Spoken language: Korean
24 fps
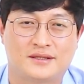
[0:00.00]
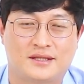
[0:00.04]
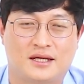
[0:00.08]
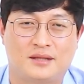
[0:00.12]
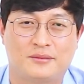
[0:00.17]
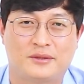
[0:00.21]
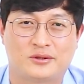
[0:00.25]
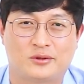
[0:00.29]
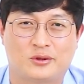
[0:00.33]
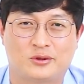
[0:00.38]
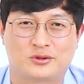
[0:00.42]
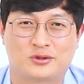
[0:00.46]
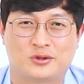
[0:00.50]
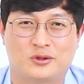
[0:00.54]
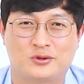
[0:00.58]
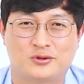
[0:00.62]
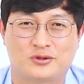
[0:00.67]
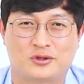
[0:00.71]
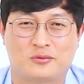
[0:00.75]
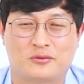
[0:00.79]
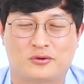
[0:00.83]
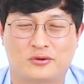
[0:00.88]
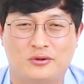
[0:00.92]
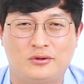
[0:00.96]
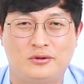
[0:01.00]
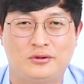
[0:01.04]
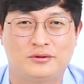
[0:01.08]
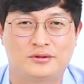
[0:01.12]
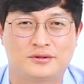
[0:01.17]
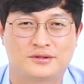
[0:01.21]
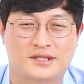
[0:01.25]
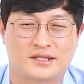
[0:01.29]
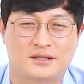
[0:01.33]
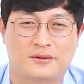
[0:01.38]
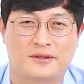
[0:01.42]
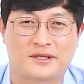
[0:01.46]
다음에 또 좋은 정보로
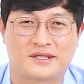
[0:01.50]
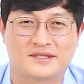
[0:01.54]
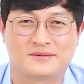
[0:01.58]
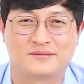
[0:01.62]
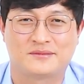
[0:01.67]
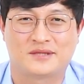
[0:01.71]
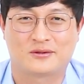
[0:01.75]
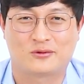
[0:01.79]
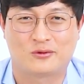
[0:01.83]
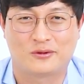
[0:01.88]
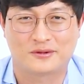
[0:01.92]
찾아뵙겠습니다.